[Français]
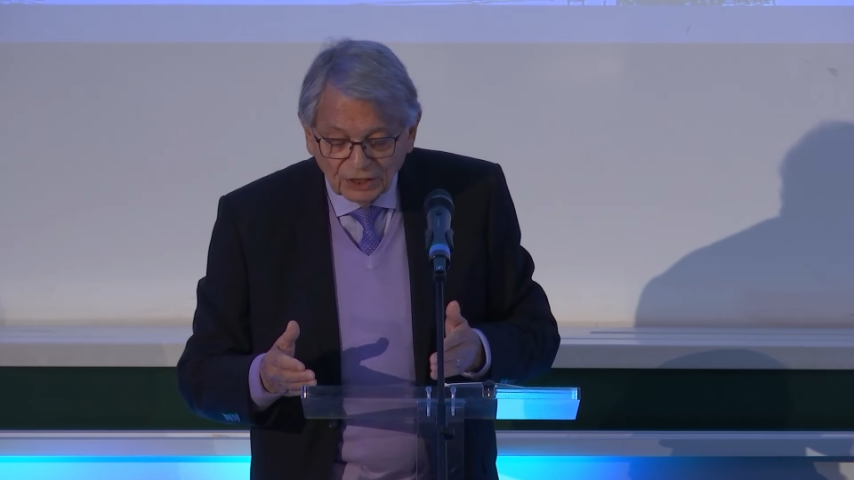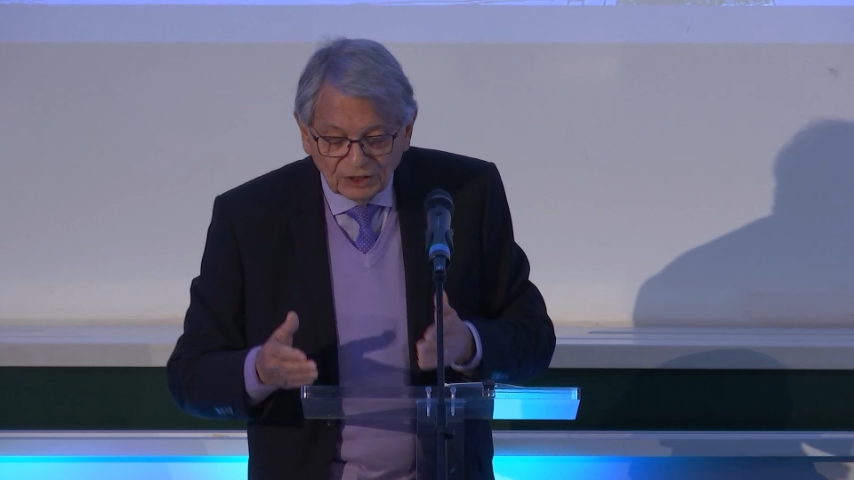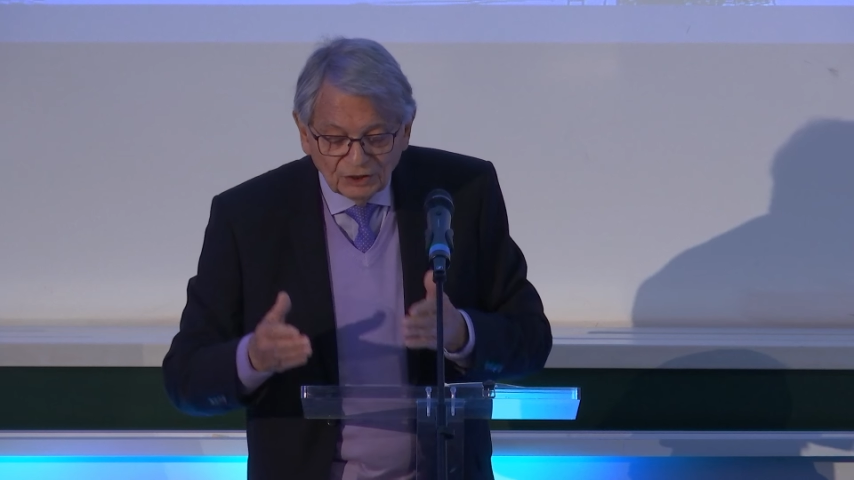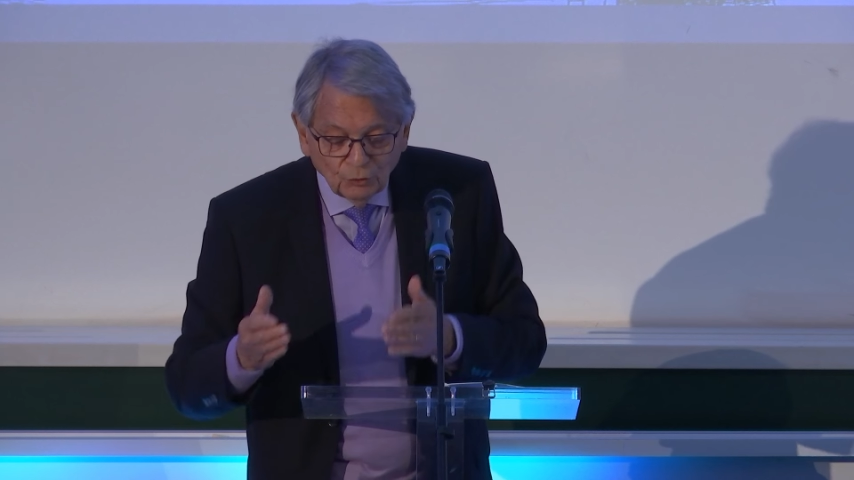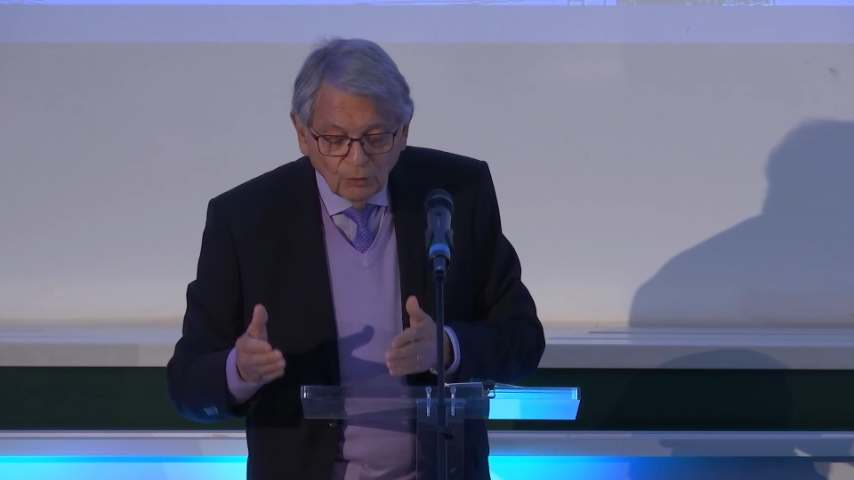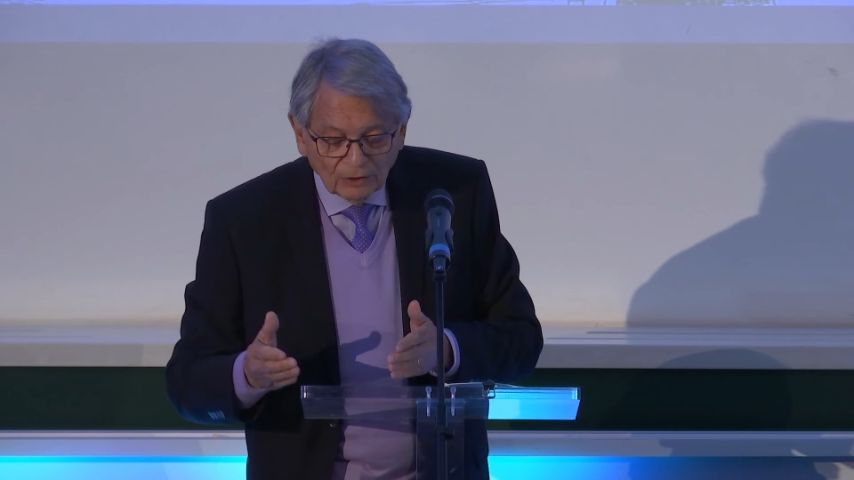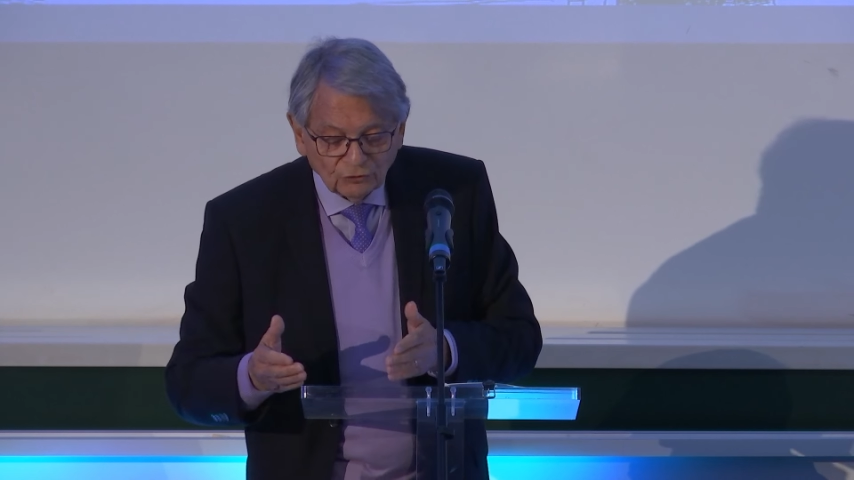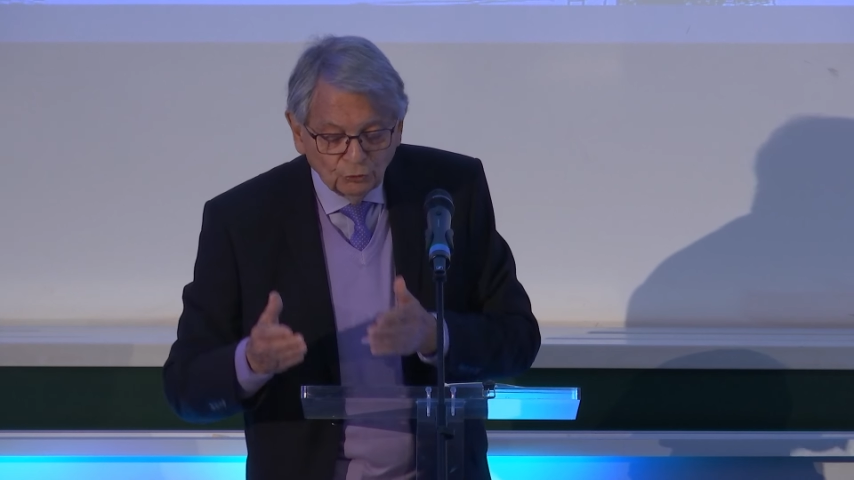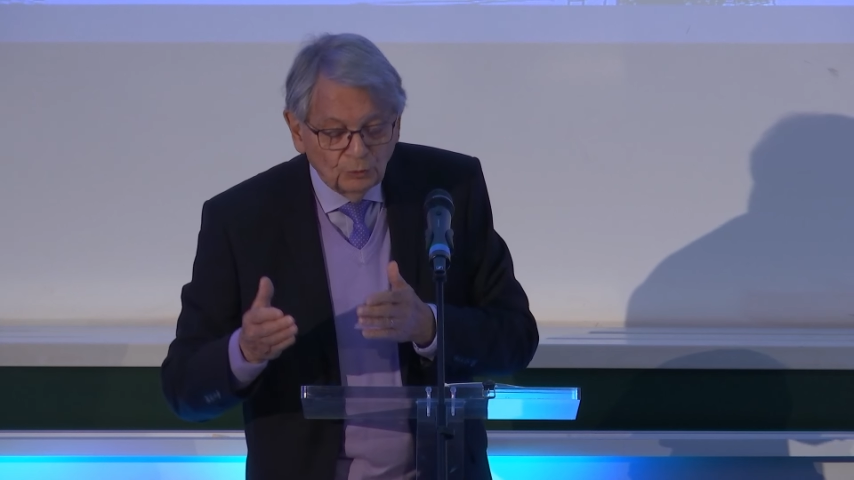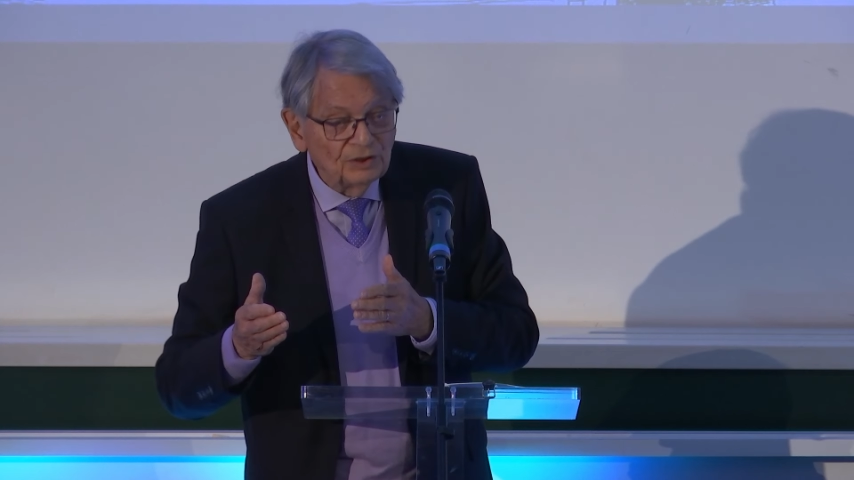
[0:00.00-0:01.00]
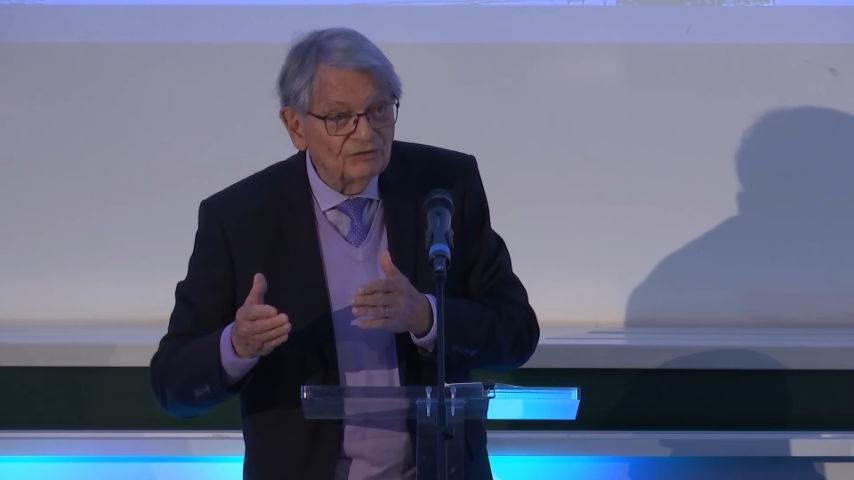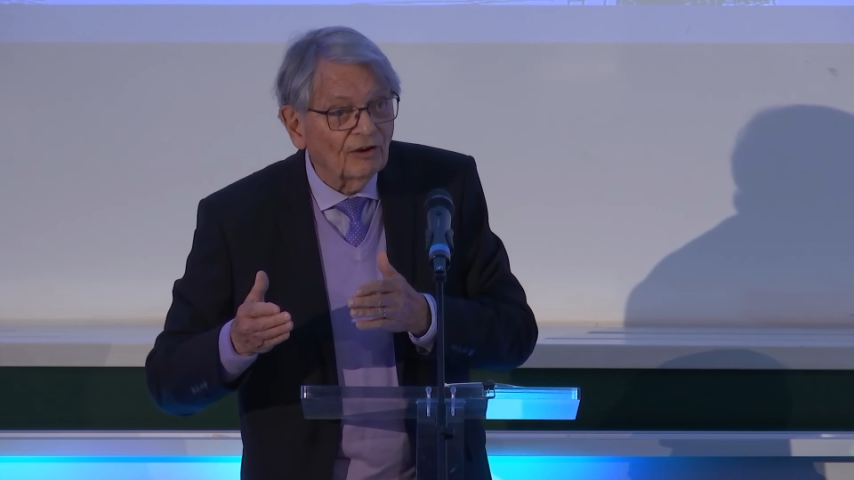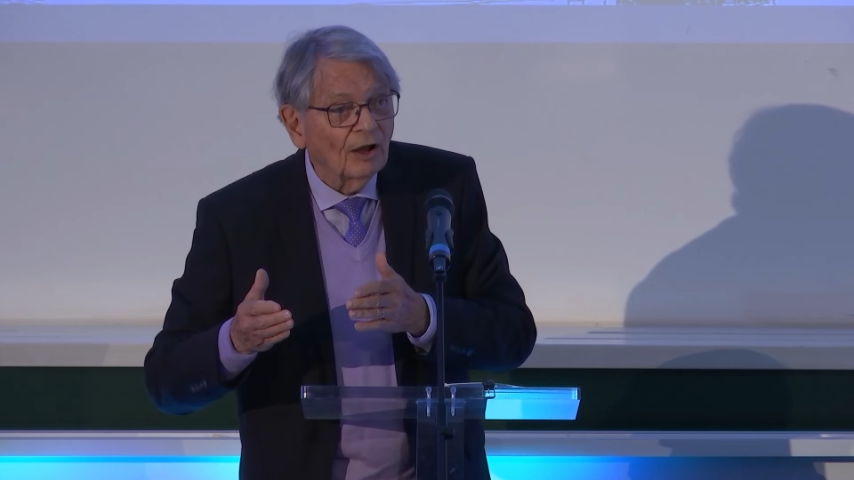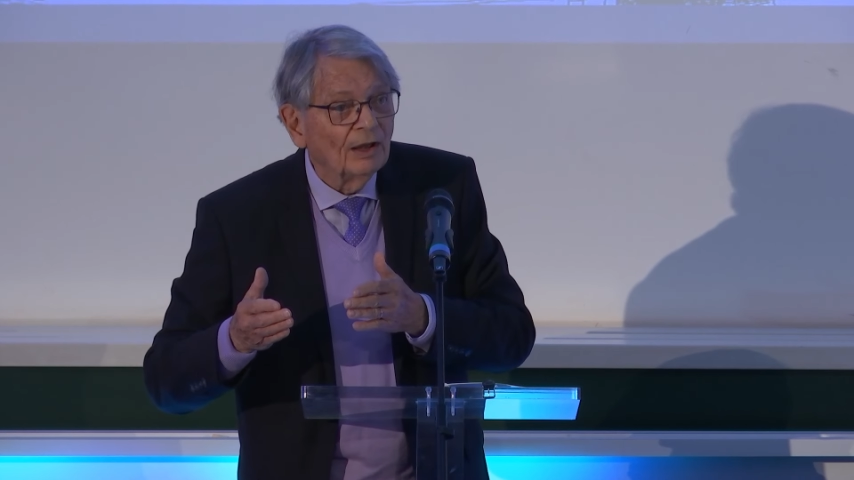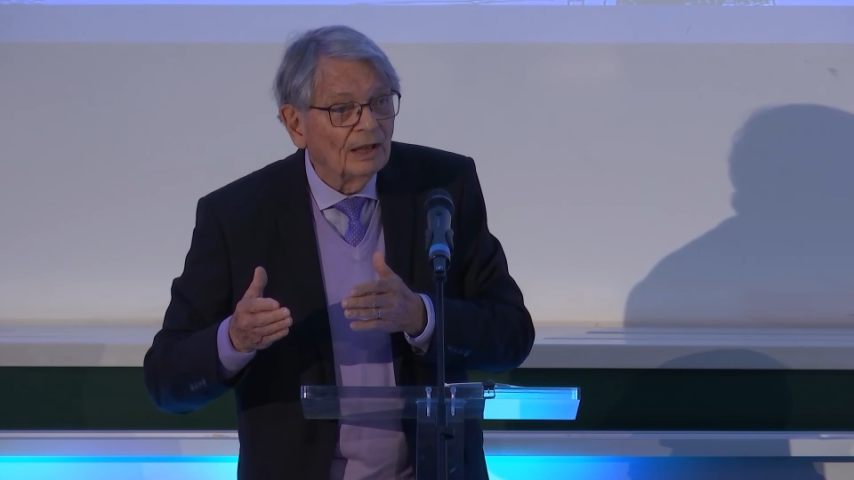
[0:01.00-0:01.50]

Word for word: qui doit suivre